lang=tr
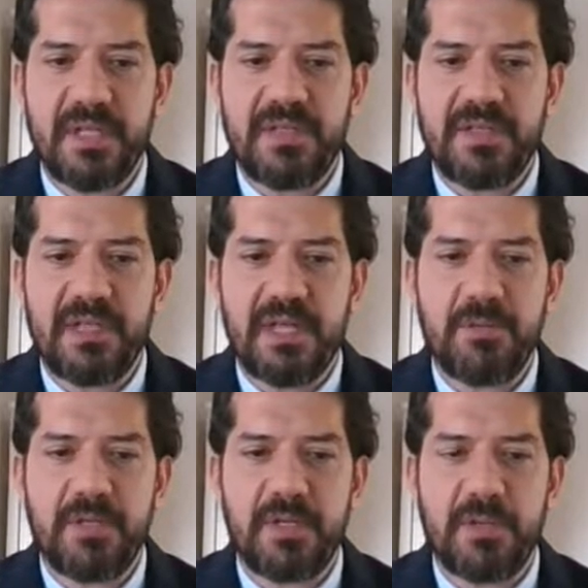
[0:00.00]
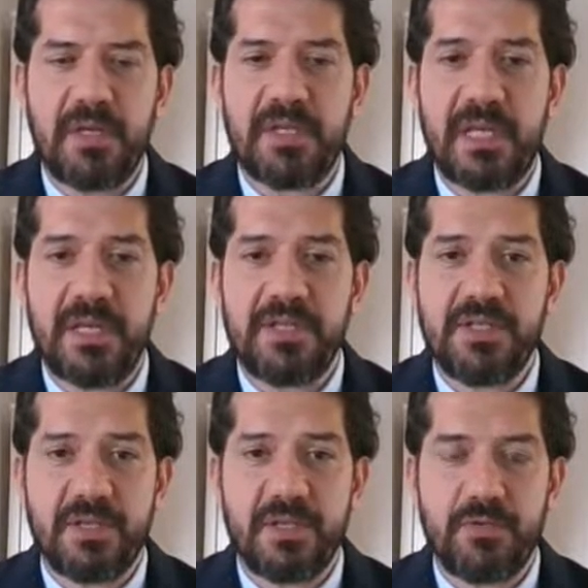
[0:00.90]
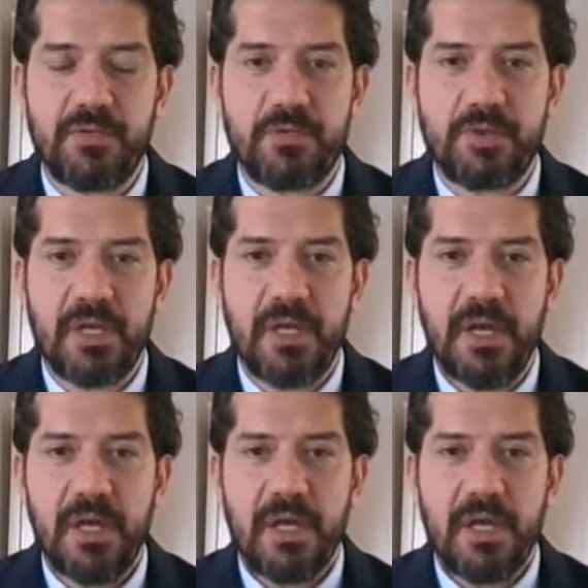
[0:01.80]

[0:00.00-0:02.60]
etkileyebilir ama genç nüfusta